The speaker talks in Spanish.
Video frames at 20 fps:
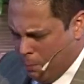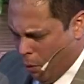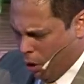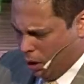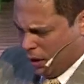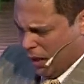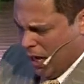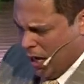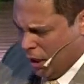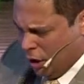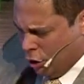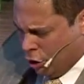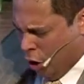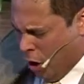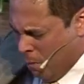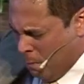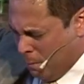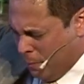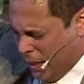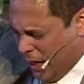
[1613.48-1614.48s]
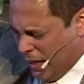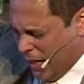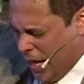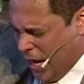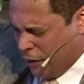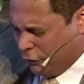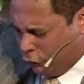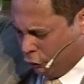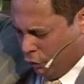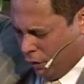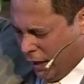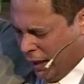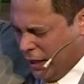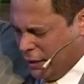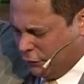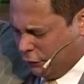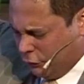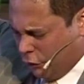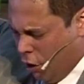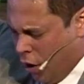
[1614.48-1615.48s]
porque el nombre de
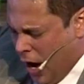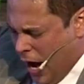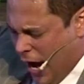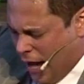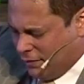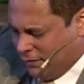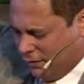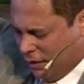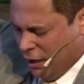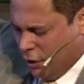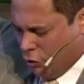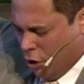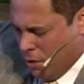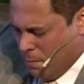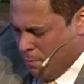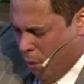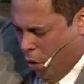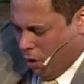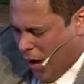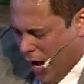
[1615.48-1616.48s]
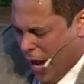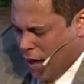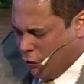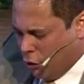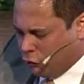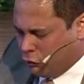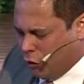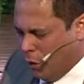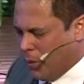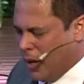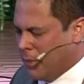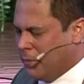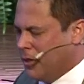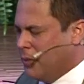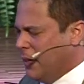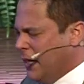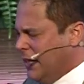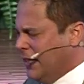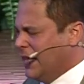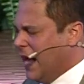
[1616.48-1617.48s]
Jesucristo ha sido invocado sobre
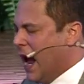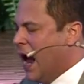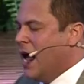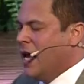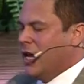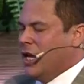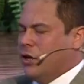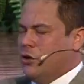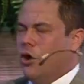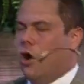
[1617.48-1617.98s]
mi vida y